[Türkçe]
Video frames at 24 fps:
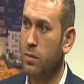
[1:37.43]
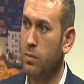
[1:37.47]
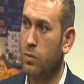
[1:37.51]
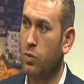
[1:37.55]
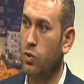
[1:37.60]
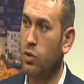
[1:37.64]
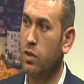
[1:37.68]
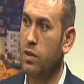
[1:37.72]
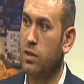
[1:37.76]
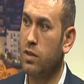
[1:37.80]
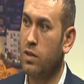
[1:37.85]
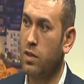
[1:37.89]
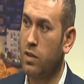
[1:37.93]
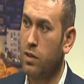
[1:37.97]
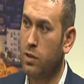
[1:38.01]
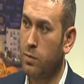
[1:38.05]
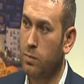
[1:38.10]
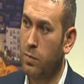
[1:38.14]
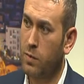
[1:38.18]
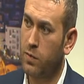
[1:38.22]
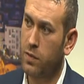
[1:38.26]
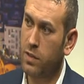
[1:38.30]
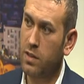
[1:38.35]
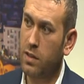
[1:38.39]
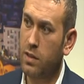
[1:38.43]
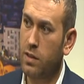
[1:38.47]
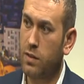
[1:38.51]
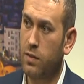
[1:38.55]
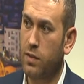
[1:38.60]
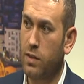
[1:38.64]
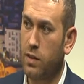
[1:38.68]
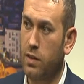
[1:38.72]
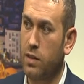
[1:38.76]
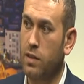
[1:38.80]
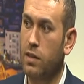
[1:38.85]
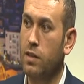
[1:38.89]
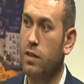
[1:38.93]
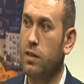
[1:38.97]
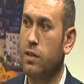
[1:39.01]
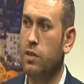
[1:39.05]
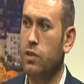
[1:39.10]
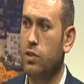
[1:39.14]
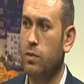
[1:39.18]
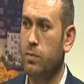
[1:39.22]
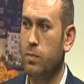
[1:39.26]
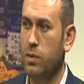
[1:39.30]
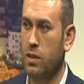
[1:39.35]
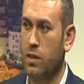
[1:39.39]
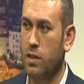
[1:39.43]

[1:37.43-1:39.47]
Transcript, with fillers: böyle tanıtma fırsatı verdikleri için bir